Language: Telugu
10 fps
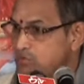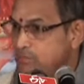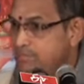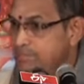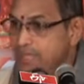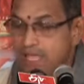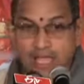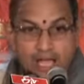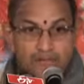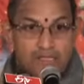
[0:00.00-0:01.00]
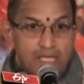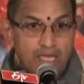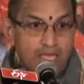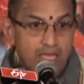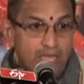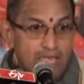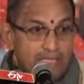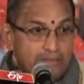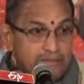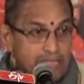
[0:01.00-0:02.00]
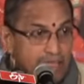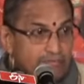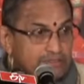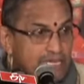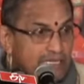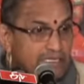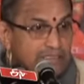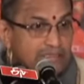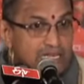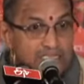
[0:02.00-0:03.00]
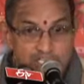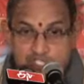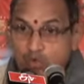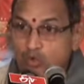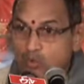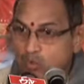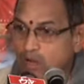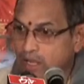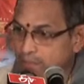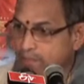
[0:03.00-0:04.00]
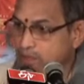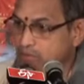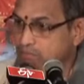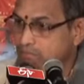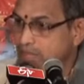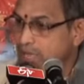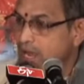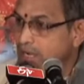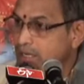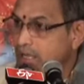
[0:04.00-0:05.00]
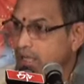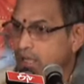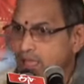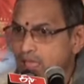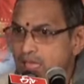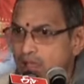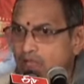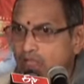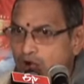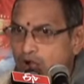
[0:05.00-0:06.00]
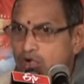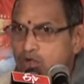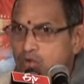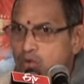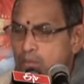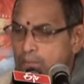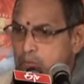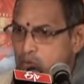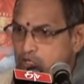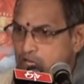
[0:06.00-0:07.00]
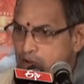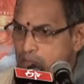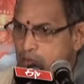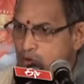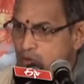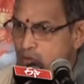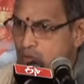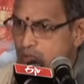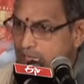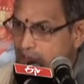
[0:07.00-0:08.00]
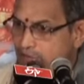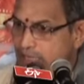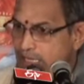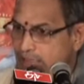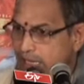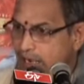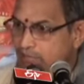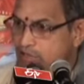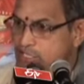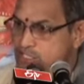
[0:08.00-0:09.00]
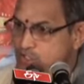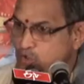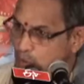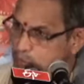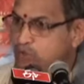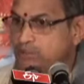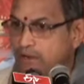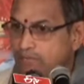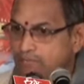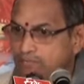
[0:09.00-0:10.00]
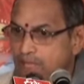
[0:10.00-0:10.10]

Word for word: ఉంటుంది అందుకే దేవతలకి త్రిదశులు అని పేరు అంటే వాళ్ళు పుట్టినప్పుడు ఇరవై ఐదేళ్ల వయస్సుతో పుడతారు